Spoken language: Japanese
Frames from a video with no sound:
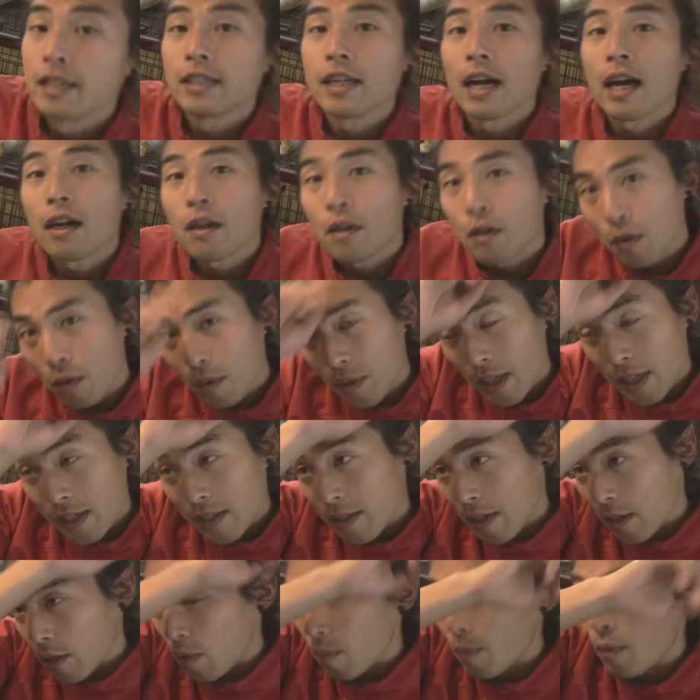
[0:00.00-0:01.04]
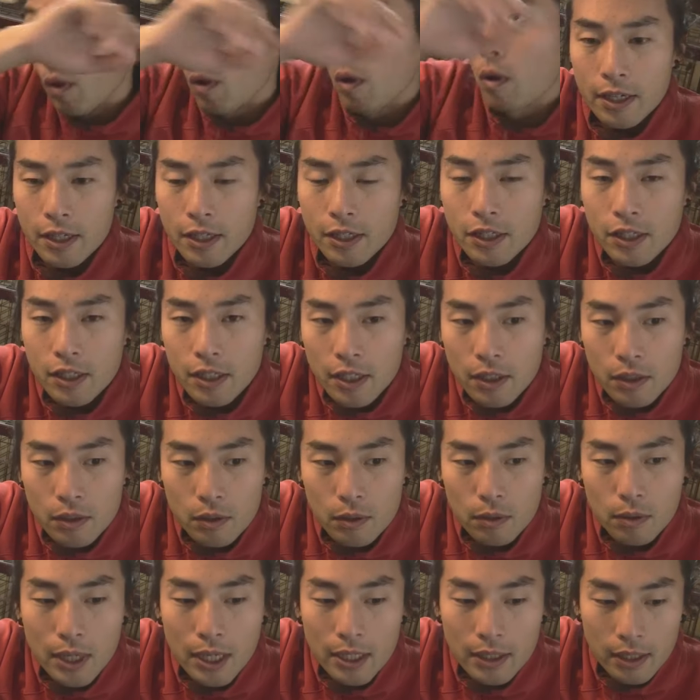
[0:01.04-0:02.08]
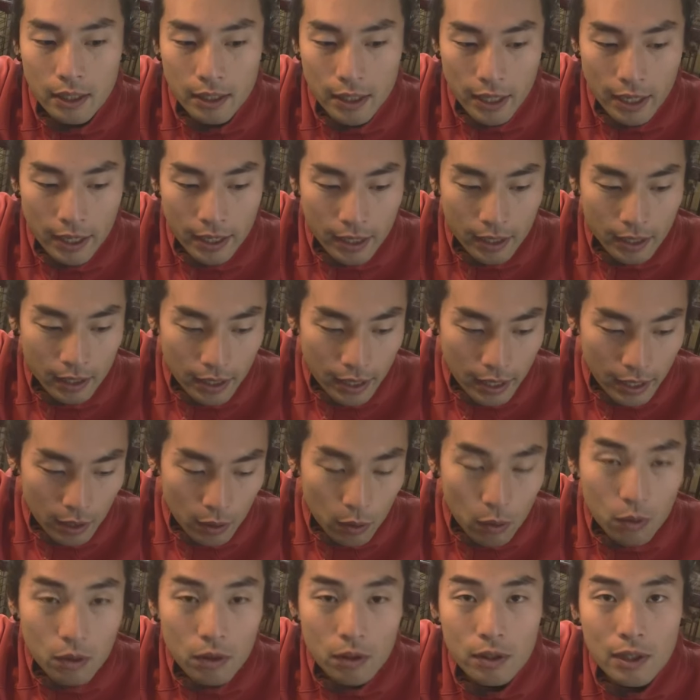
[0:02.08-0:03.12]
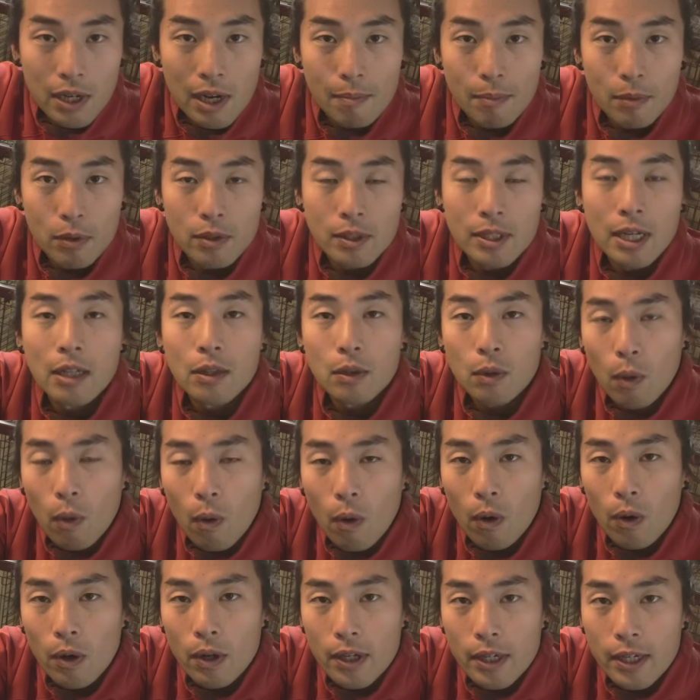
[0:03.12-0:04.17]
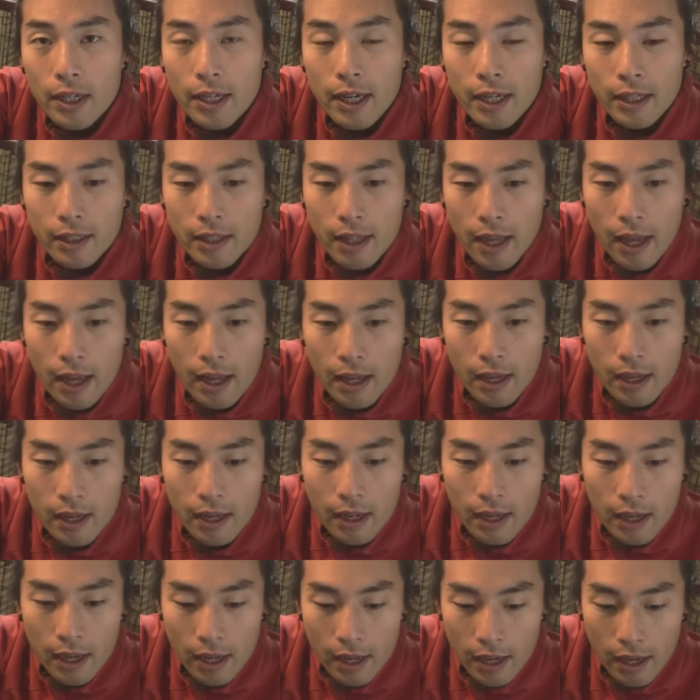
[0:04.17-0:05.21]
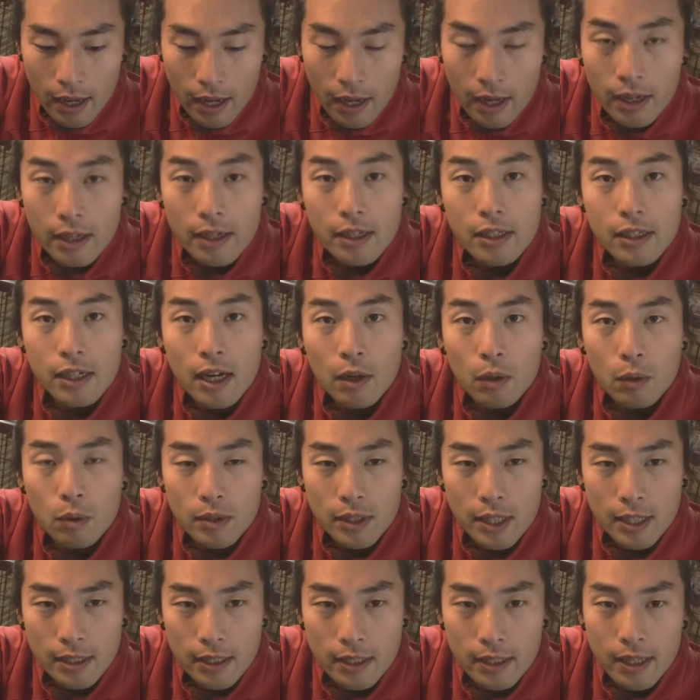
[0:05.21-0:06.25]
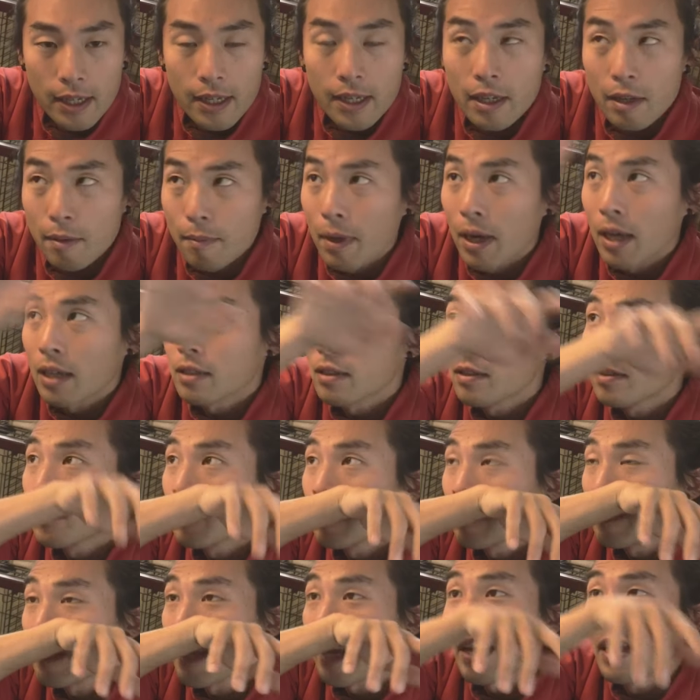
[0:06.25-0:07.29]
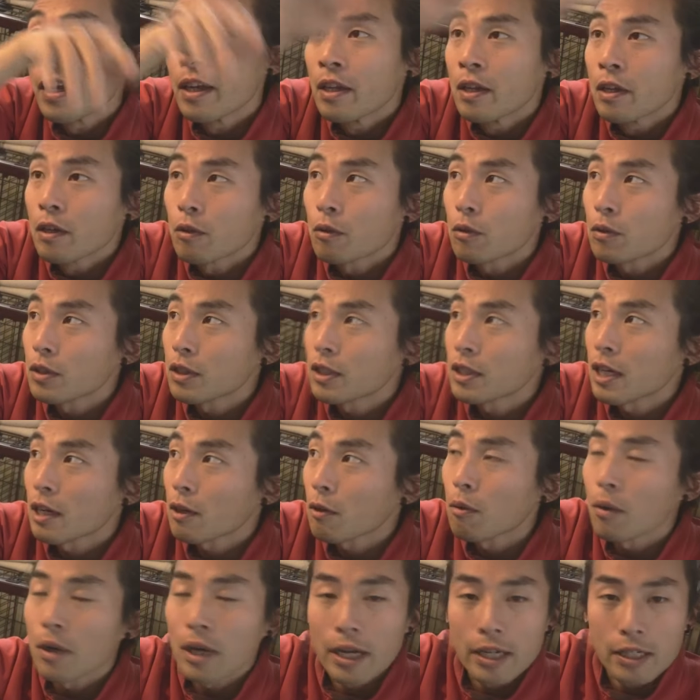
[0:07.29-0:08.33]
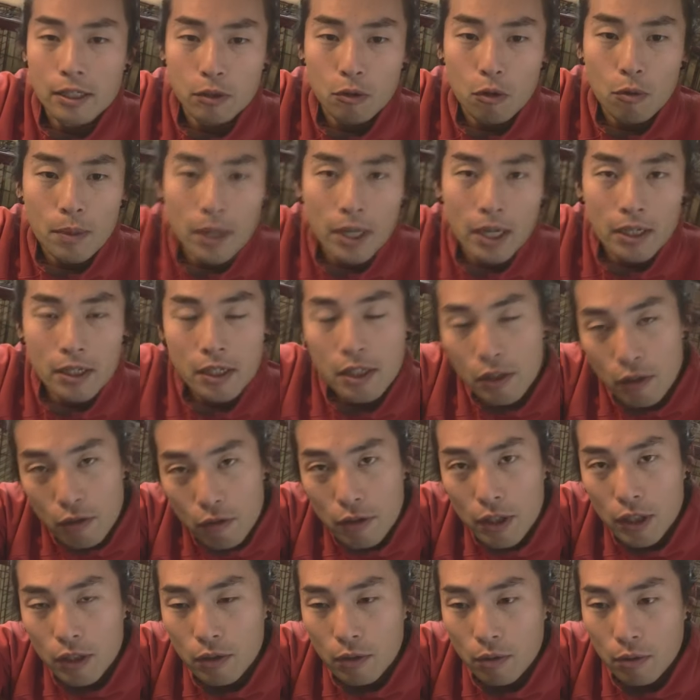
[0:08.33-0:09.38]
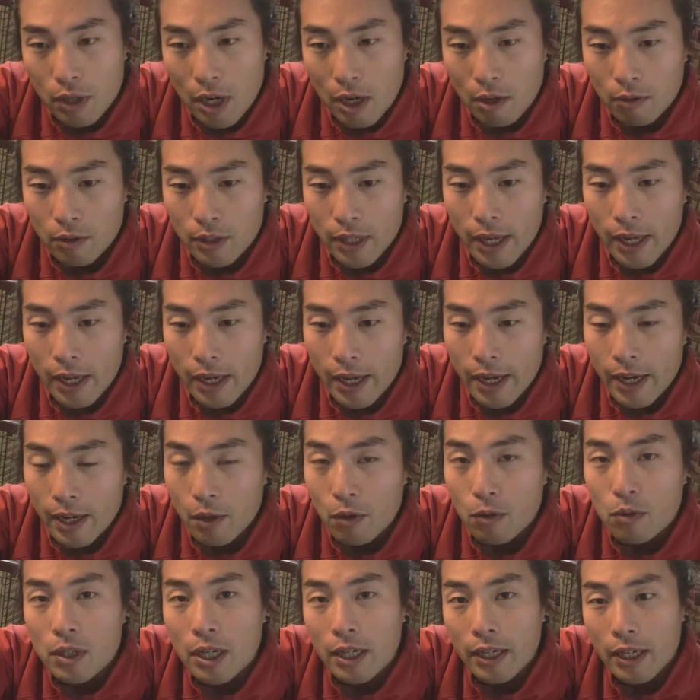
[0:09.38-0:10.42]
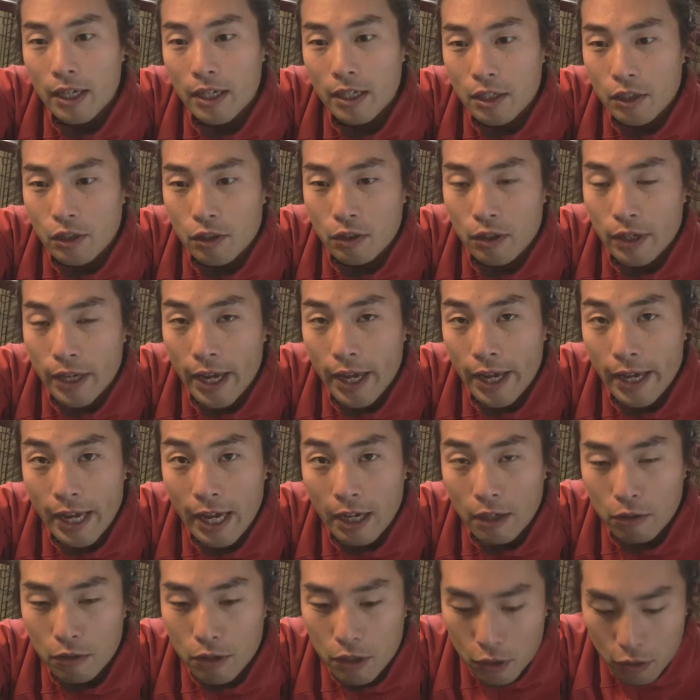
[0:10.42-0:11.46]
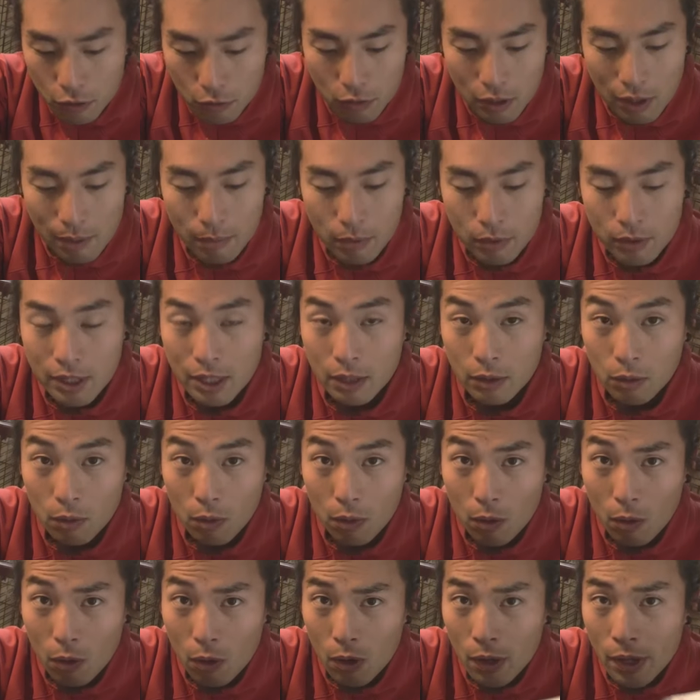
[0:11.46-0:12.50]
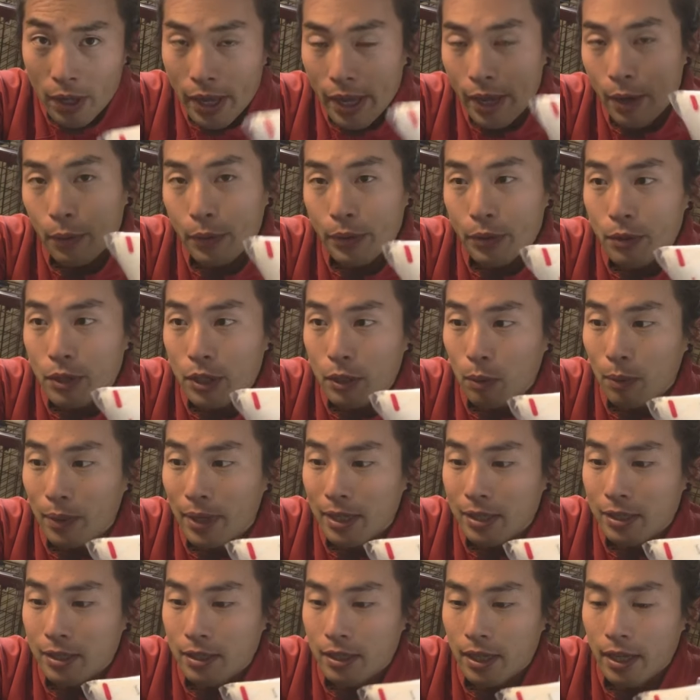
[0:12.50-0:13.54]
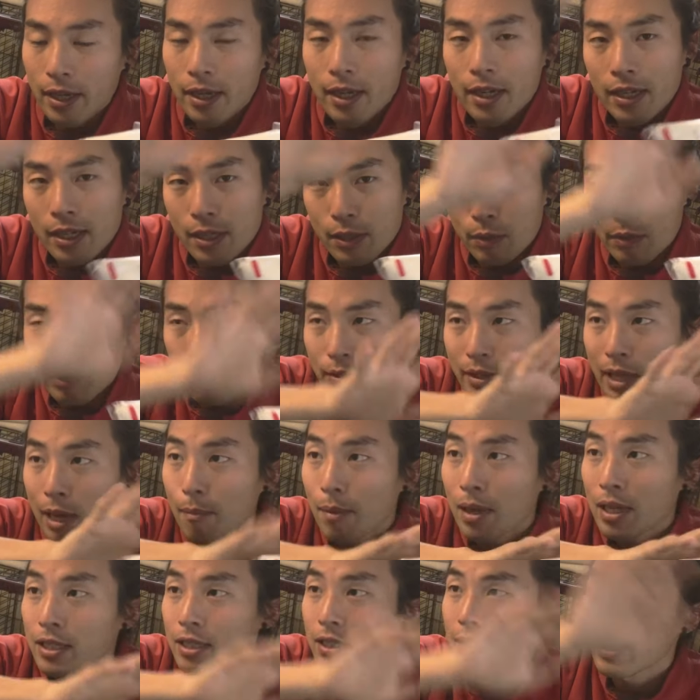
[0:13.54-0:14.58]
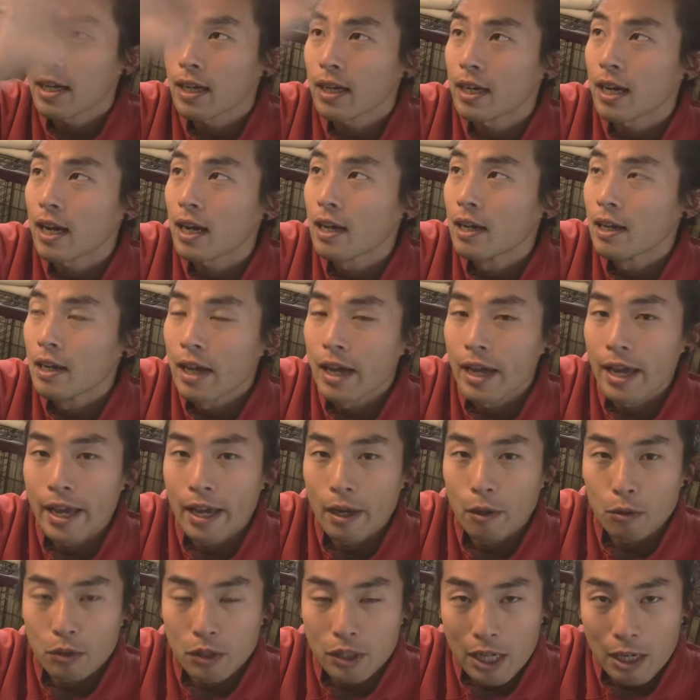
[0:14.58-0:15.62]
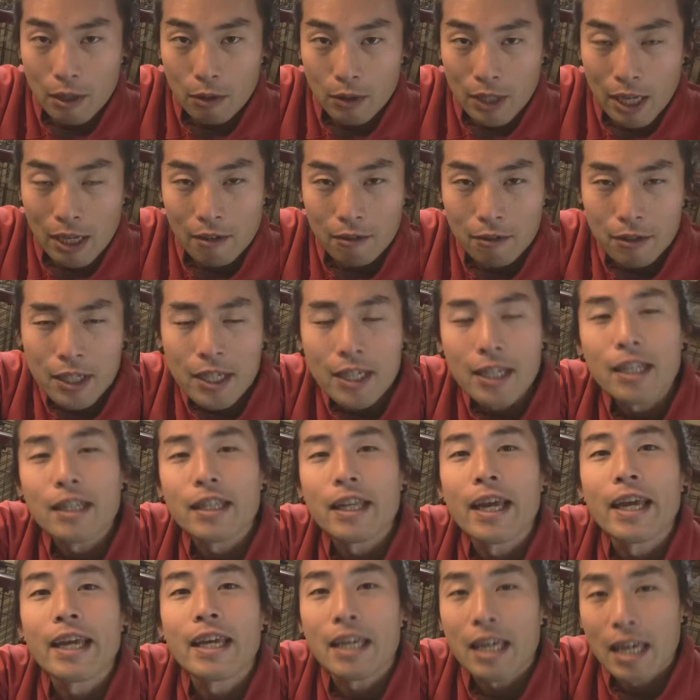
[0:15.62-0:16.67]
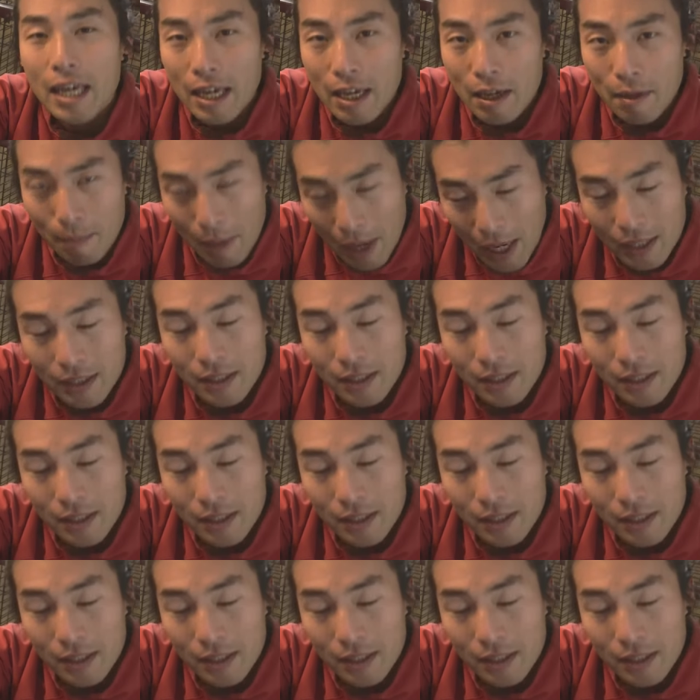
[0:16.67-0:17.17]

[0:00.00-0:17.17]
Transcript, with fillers: 次発酵なんですけども1リットルあたりえ 6g の砂糖を入れて、えー、二次発酵させていきますでこちら今回仕込みが20リットルなので、えー、6×20、えー、120g の砂糖を、えー、お湯に溶かしてでそれを冷ましてから、えー、こちらのタンクに入れていきま